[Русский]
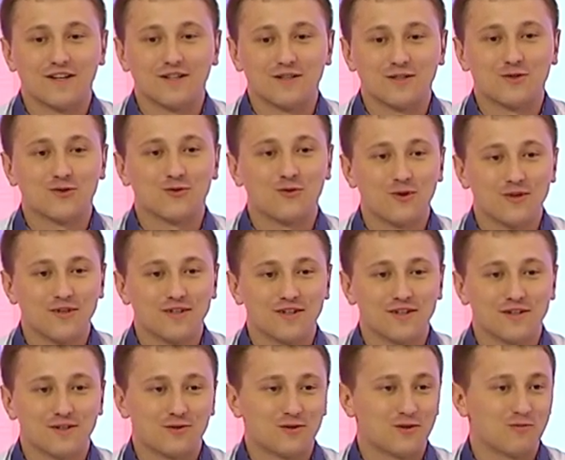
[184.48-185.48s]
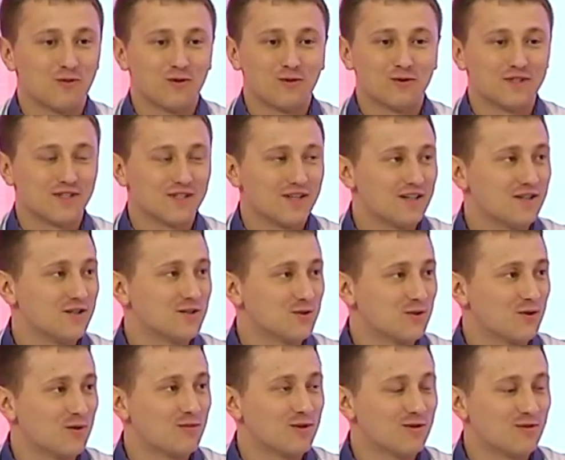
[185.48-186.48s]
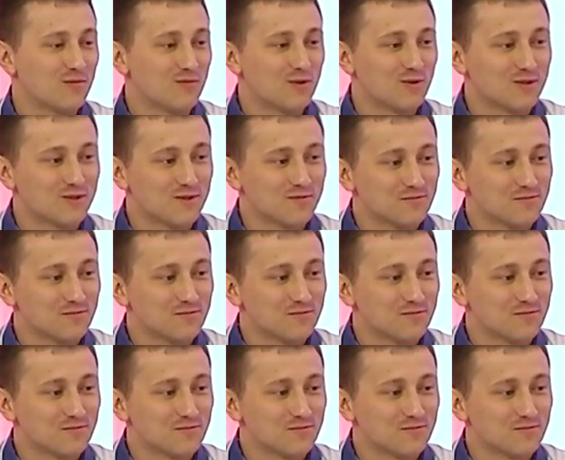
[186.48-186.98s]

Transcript: это школьники, которые могут задать нескромные вопросы.